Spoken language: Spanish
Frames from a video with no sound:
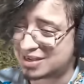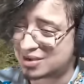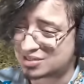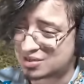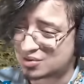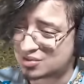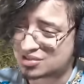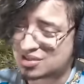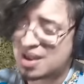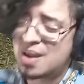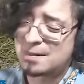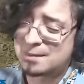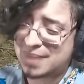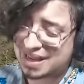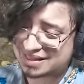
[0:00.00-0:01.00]
segundos.
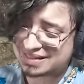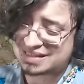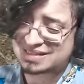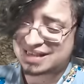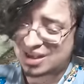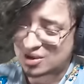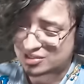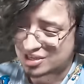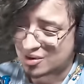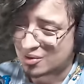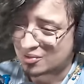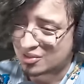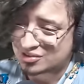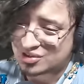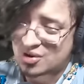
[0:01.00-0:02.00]
25
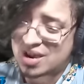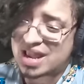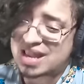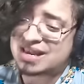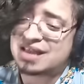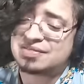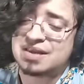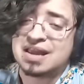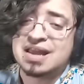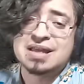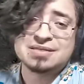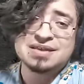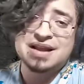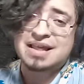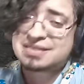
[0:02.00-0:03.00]
segundos. Ok, gente.
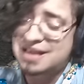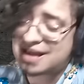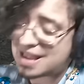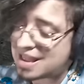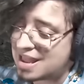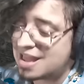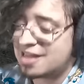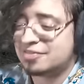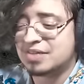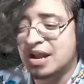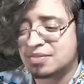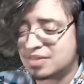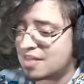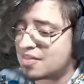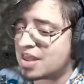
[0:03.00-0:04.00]
Traté,
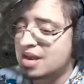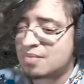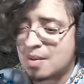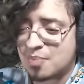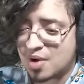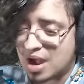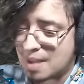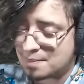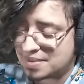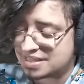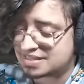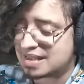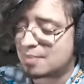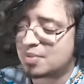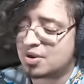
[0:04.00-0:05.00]
traté de irme por la
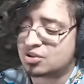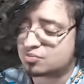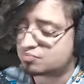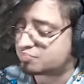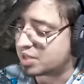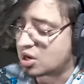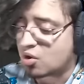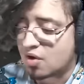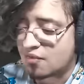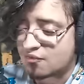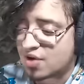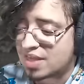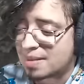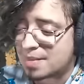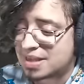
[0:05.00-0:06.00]
pista, pero, pero
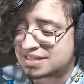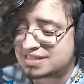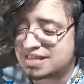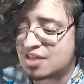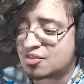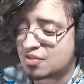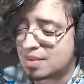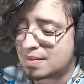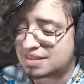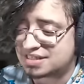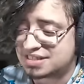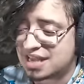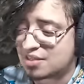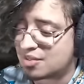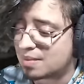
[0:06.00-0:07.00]
fue demasiado,
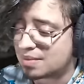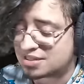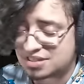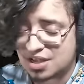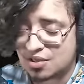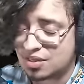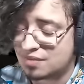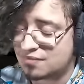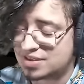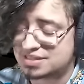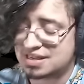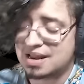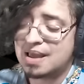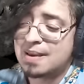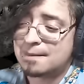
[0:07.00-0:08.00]
demasiado, demasiado
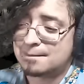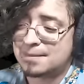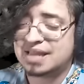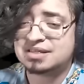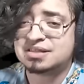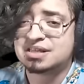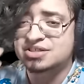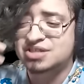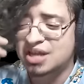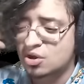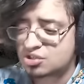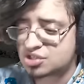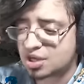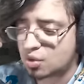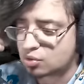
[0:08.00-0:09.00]
difícil. 25
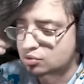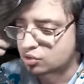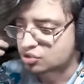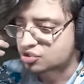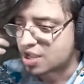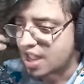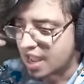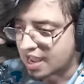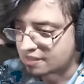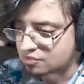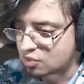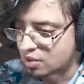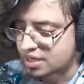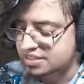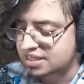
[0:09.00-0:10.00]
segundos es
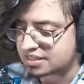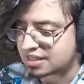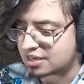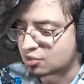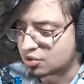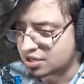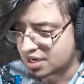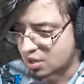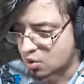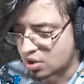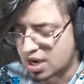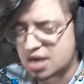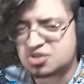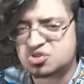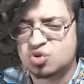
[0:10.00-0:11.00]
lo que se tardó en
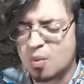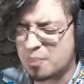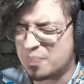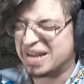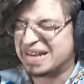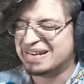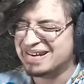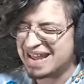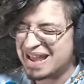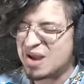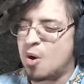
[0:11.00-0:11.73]
recorrer el Super Neo